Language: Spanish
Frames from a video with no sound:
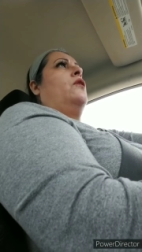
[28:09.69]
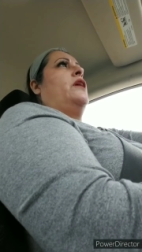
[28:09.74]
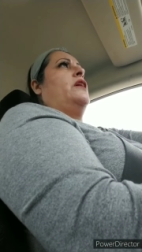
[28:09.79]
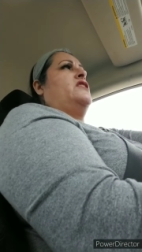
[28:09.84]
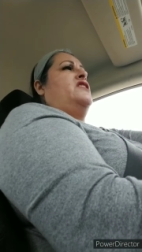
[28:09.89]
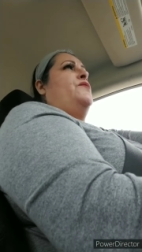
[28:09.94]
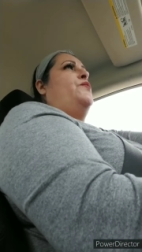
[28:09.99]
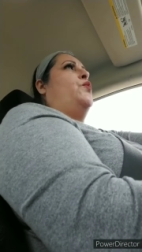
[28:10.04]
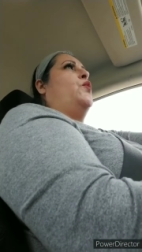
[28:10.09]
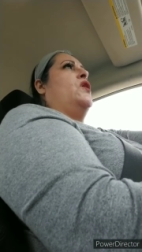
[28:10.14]

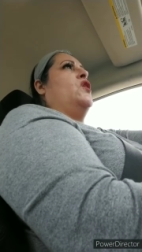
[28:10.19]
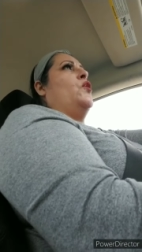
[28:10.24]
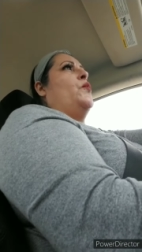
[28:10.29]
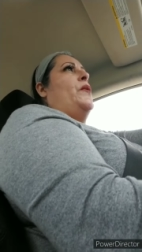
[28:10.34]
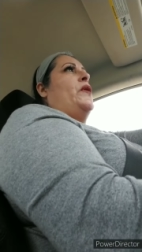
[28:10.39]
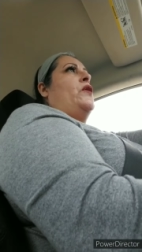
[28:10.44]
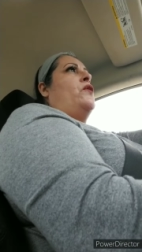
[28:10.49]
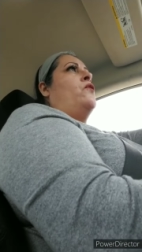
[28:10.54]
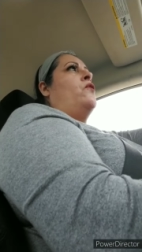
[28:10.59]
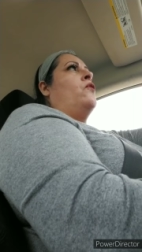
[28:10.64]
que sí
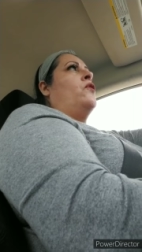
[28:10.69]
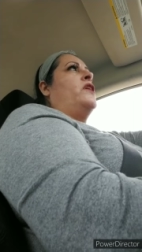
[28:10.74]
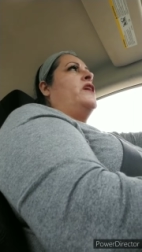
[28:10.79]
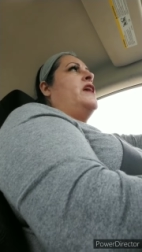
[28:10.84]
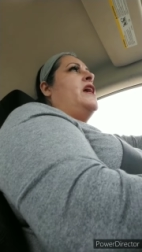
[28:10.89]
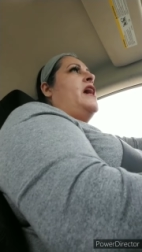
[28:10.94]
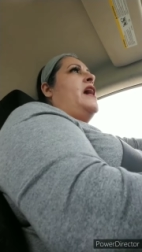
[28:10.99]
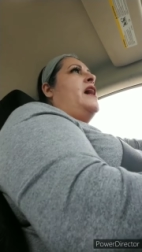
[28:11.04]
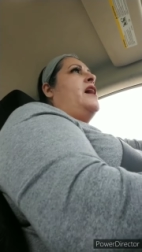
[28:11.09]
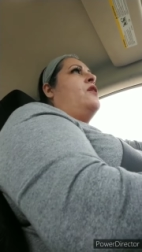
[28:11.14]
puedo, pero no
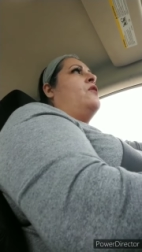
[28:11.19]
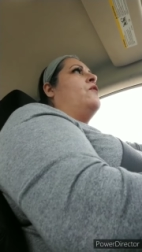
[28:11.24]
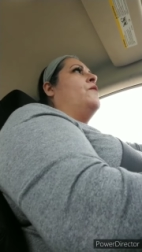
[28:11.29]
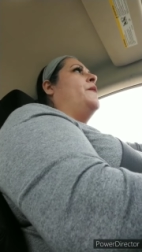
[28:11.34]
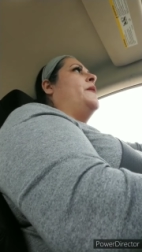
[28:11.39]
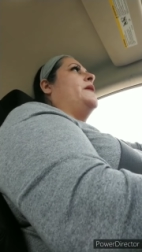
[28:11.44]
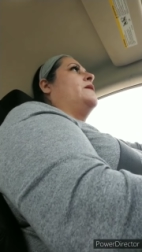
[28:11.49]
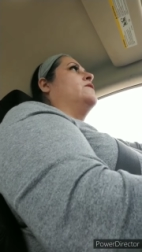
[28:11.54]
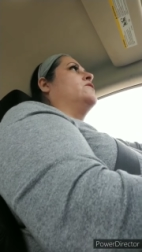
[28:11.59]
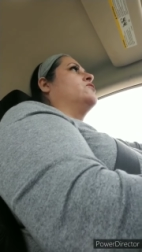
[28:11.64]

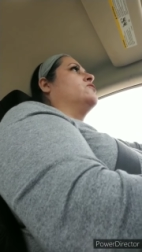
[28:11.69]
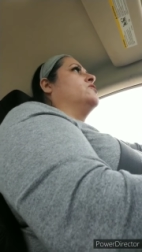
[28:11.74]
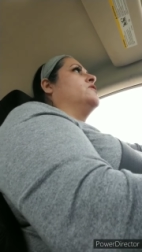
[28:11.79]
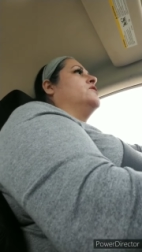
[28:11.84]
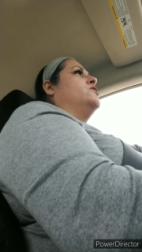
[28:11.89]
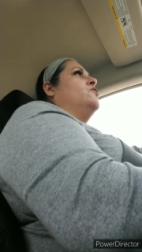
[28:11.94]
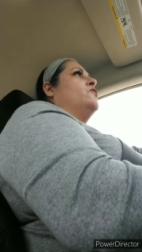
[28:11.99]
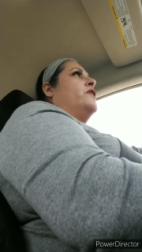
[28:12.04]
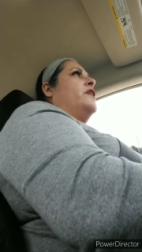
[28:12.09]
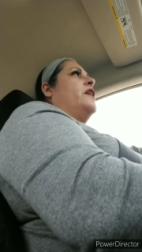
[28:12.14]
quiero, pero
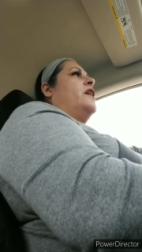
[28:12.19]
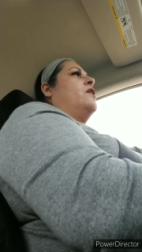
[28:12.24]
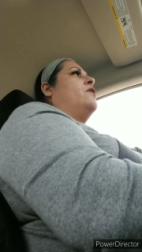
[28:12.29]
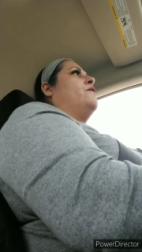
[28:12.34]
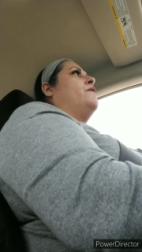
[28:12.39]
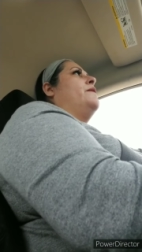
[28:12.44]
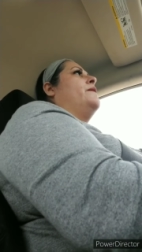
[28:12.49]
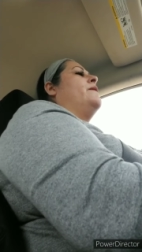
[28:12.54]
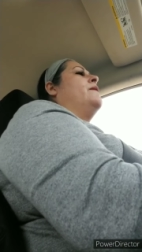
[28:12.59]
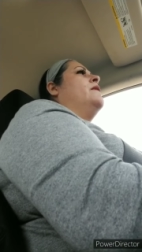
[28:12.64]
entonces yo
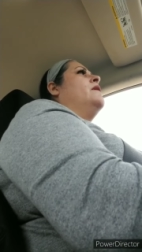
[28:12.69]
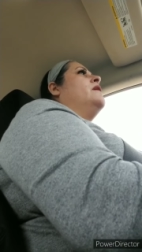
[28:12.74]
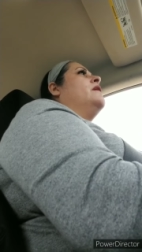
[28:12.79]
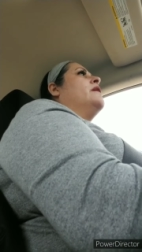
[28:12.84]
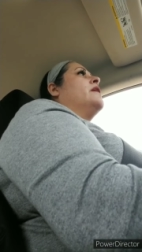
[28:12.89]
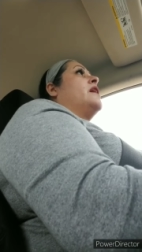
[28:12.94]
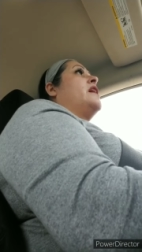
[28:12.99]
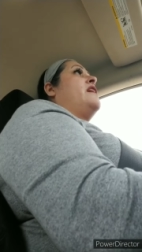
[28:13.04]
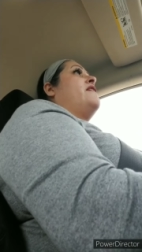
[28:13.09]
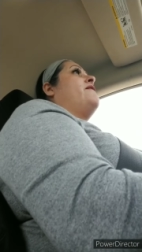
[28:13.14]
quiero
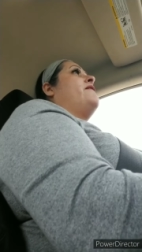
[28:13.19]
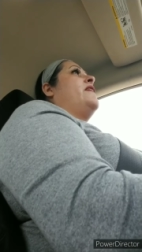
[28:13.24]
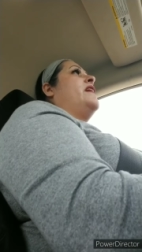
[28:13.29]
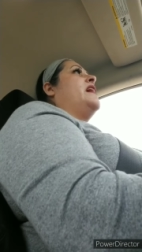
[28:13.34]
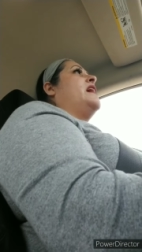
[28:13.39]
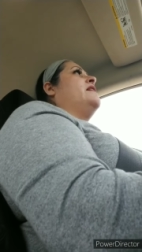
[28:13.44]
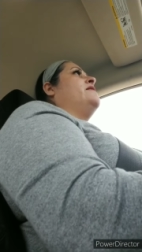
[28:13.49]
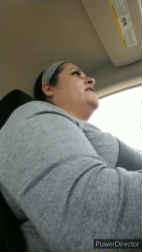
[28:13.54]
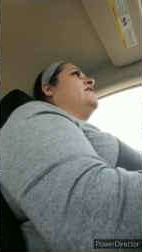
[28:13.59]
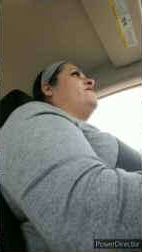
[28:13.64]
que
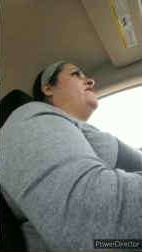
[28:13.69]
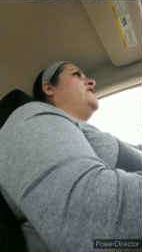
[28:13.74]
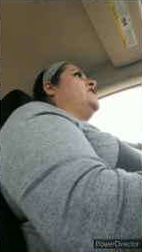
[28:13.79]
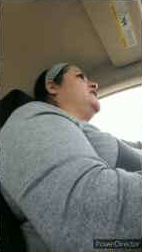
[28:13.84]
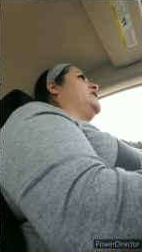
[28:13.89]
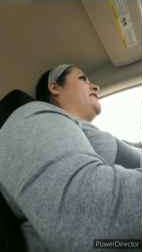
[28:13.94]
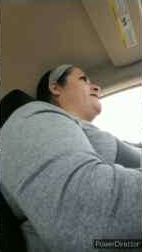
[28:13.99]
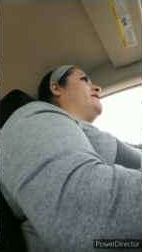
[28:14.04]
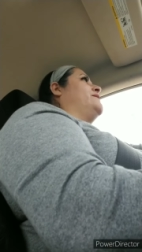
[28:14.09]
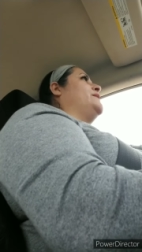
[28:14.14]
vean
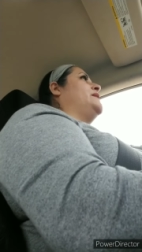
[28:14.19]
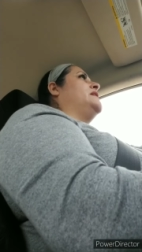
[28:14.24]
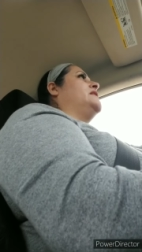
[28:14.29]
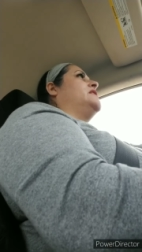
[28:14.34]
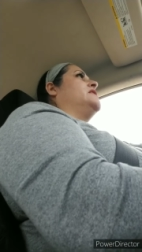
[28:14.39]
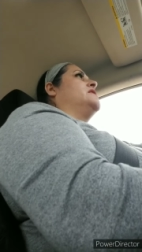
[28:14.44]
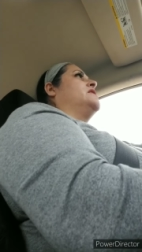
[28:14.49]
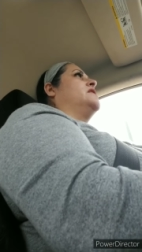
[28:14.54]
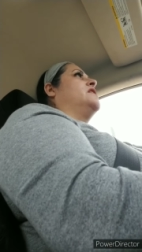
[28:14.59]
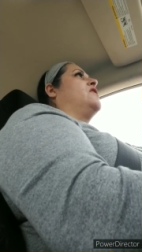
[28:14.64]

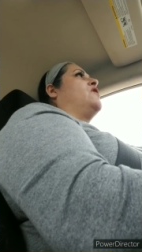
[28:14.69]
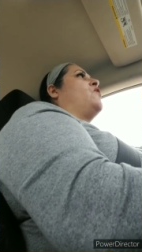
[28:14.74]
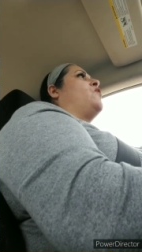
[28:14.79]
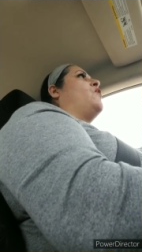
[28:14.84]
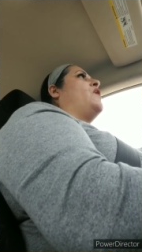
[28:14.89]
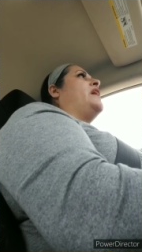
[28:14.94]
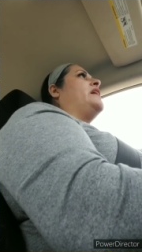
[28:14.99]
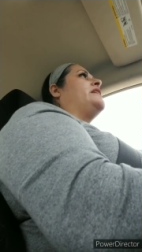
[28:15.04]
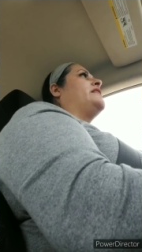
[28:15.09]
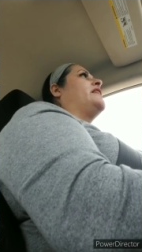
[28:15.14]
definitivamente, se den
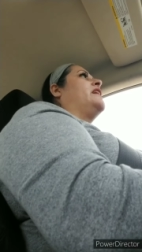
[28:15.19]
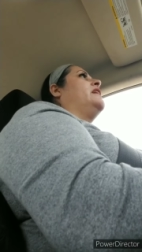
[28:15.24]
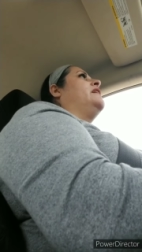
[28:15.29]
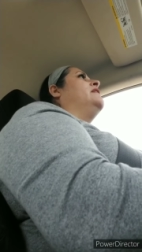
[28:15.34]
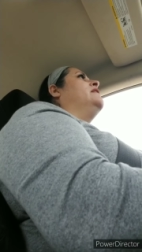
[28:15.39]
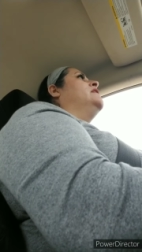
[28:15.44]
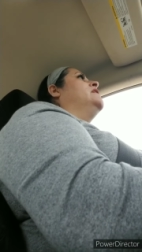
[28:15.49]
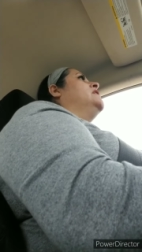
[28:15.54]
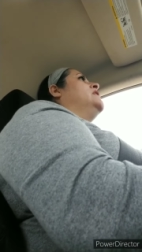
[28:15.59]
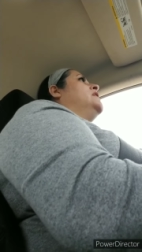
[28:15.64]

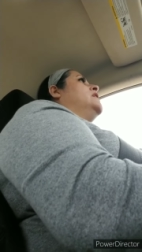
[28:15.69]
cuenta